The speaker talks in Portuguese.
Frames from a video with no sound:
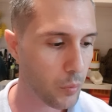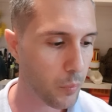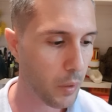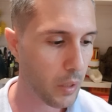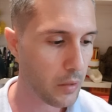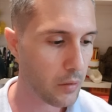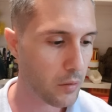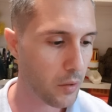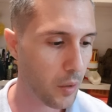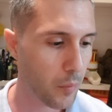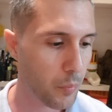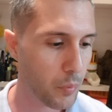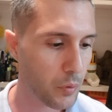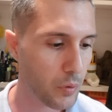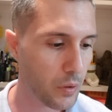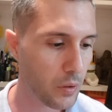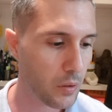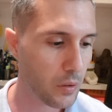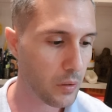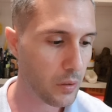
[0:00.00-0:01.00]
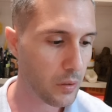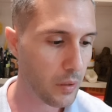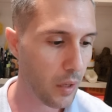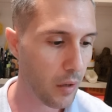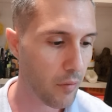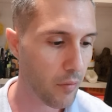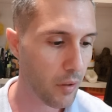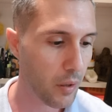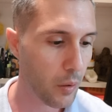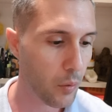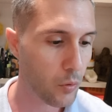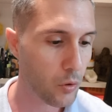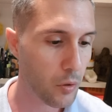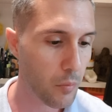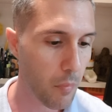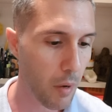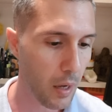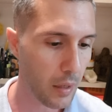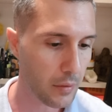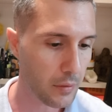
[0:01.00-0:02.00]
princípios que serviram de
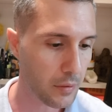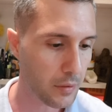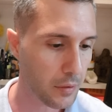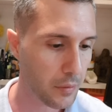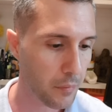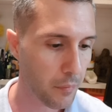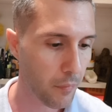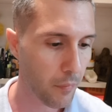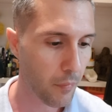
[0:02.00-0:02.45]
base.